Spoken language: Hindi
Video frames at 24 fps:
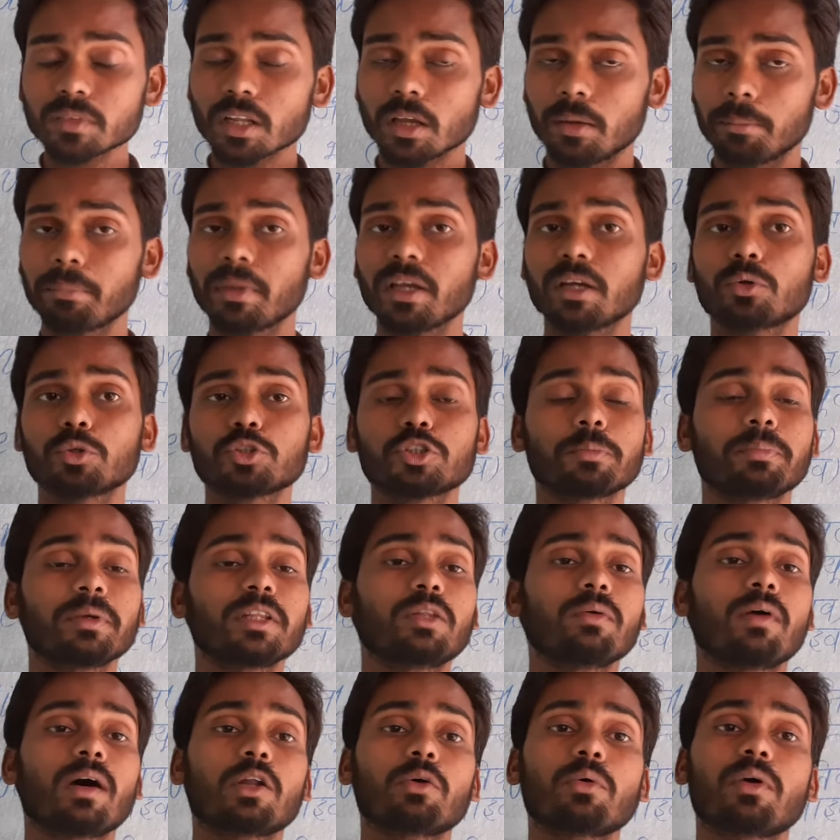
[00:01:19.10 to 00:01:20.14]
मैं कुछ
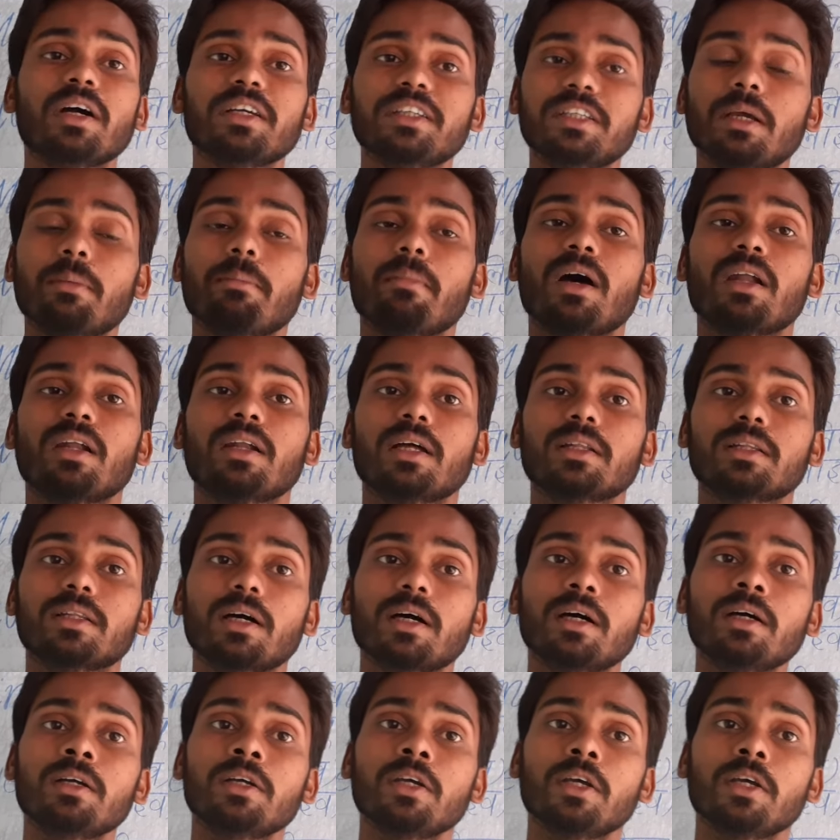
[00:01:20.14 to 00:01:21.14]
विद्वानों का ये मानना था